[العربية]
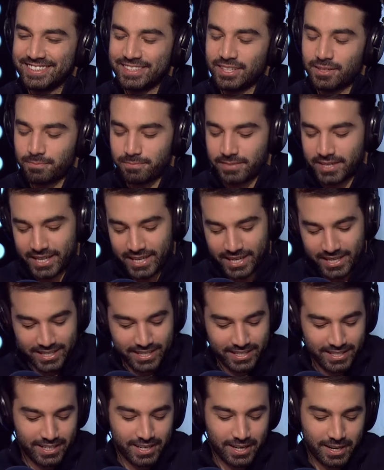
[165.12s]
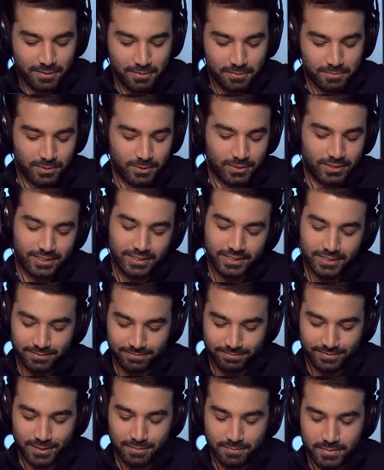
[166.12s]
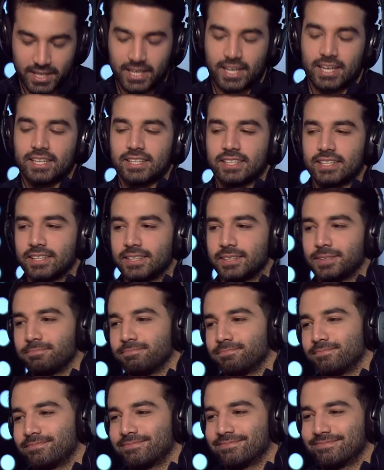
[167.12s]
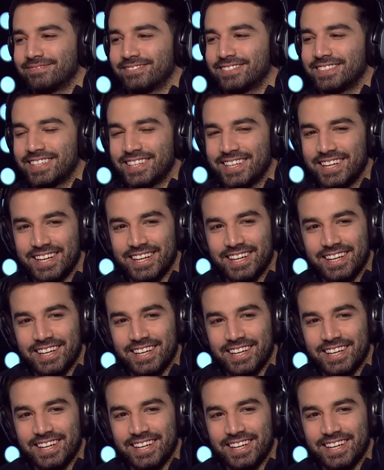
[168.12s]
ربنا يخليكي ليا يا حبيبتي والله عيد الام هتقول ايه بقى